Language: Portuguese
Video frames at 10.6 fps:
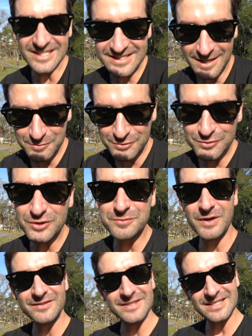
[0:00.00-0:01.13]
gente sabe que os
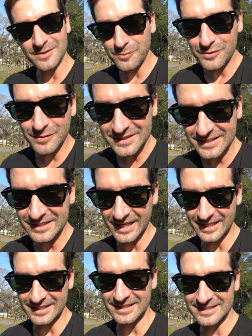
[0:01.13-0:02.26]
curitibanos eles são muito
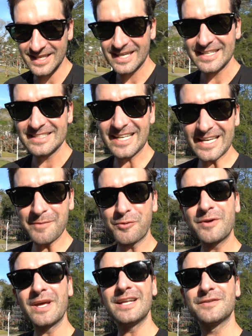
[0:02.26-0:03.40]
exigentes. Será que é
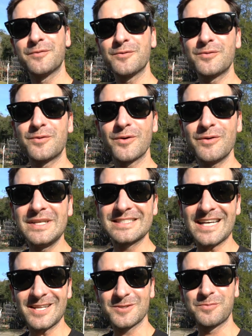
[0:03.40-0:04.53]
porque eles foram
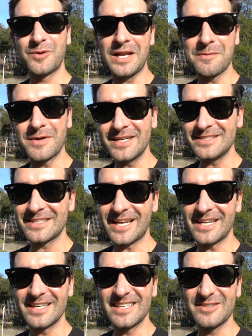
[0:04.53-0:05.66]
colonizados por alemães,
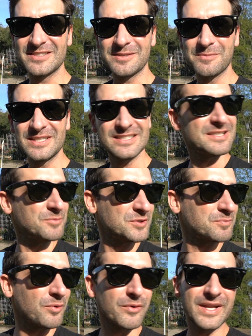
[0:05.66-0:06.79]
italianos, também existem
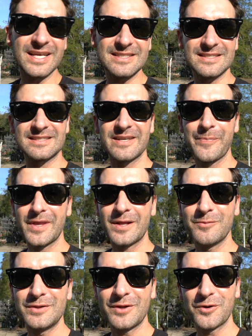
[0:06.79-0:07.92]
muitos poloneses
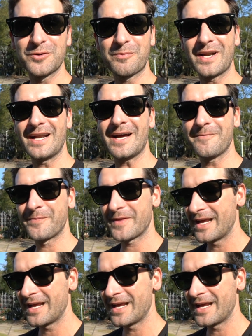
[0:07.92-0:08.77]
no interior do Paraná?